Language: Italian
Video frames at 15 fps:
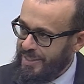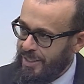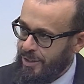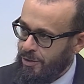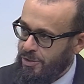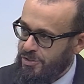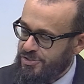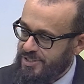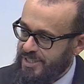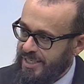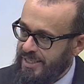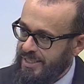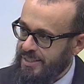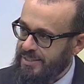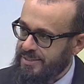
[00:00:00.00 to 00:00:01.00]
della
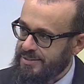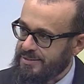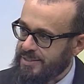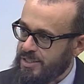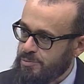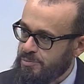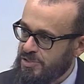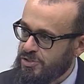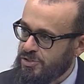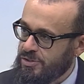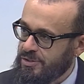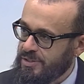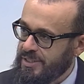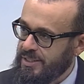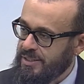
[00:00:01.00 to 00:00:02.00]
nostra
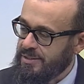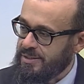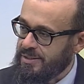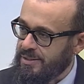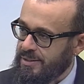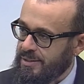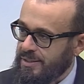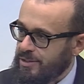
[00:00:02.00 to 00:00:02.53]
trasmissione, eh,